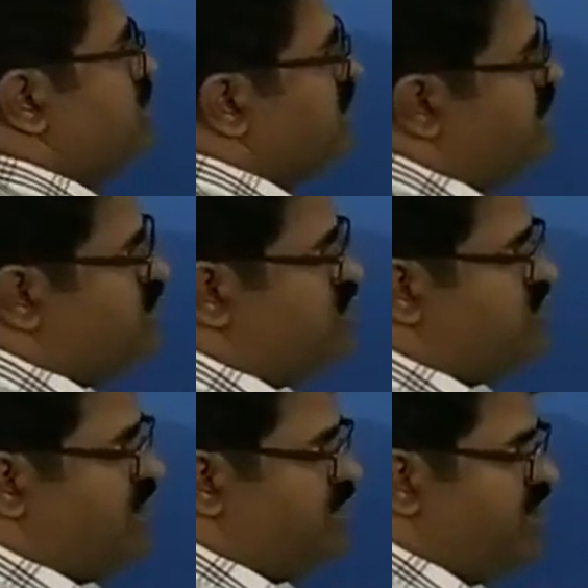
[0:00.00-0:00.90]
जी बच्चों
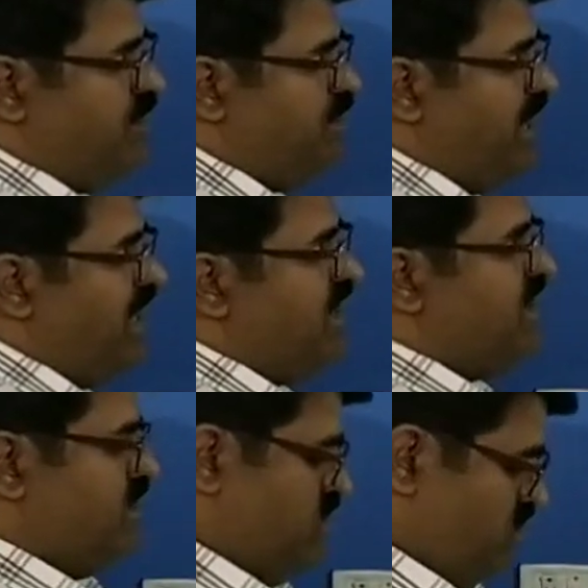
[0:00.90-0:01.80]
सबसे पहले
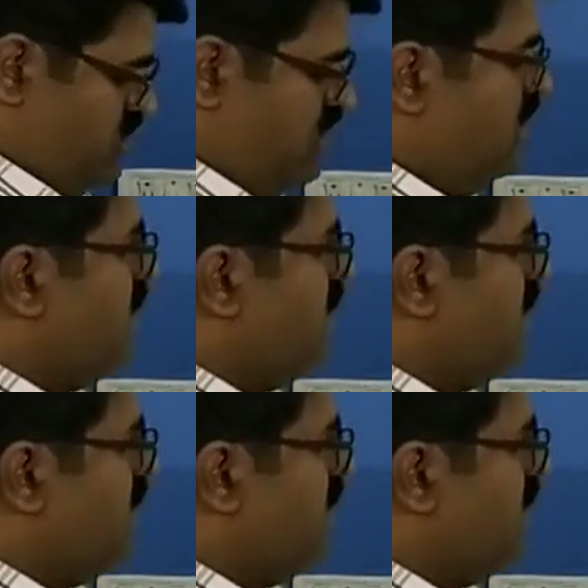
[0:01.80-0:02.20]
देखो